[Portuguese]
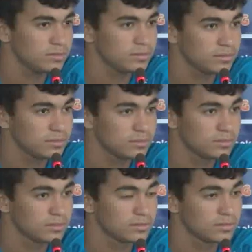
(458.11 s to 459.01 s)
Você acha que
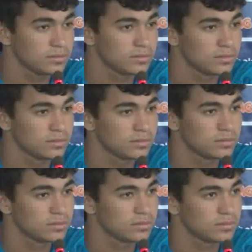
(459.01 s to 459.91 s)
precisa vir mais
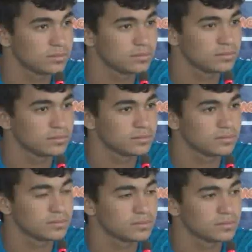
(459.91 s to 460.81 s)
alguém ou o grupo já está
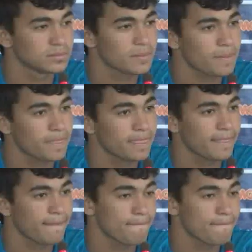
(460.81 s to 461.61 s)
bom, na sua opinião?